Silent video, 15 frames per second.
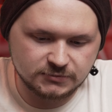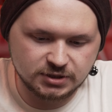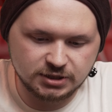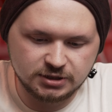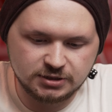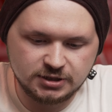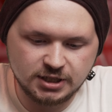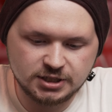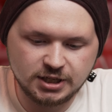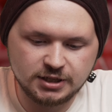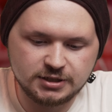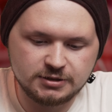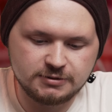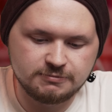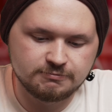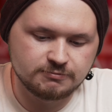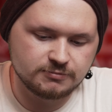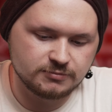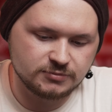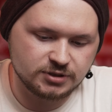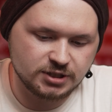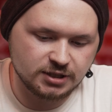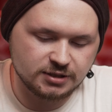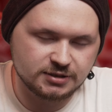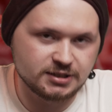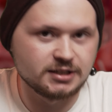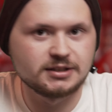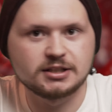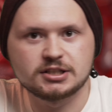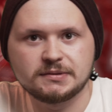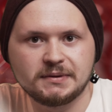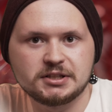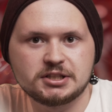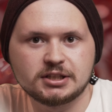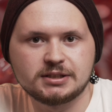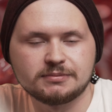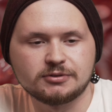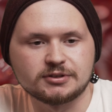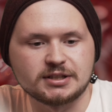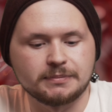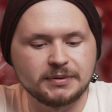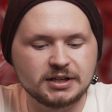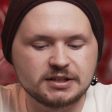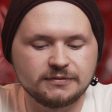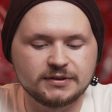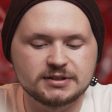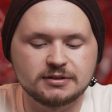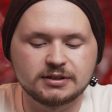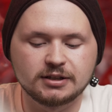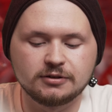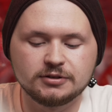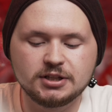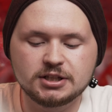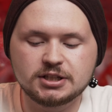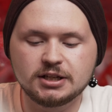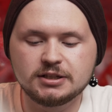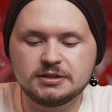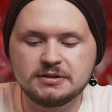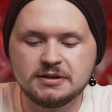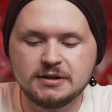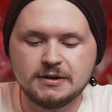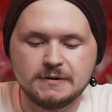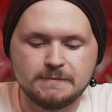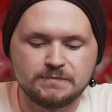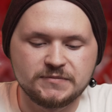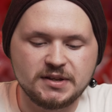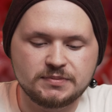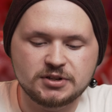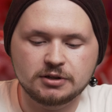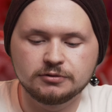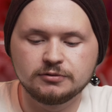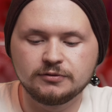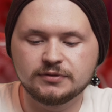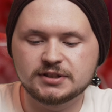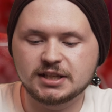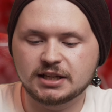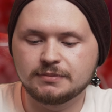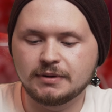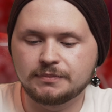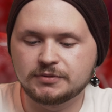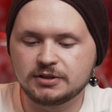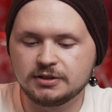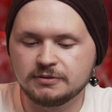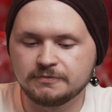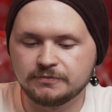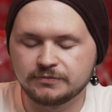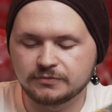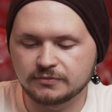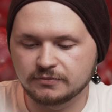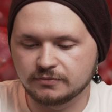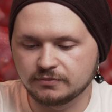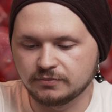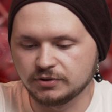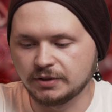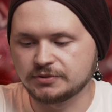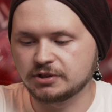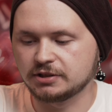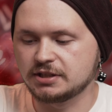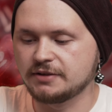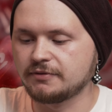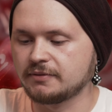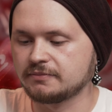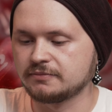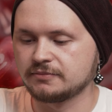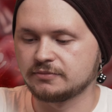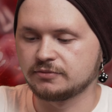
Jeżeli się zainteresowaliście tym, to zapraszam was do tego. Jeżeli nie przekonują was takie mapki, bo na przykład, nie wiem,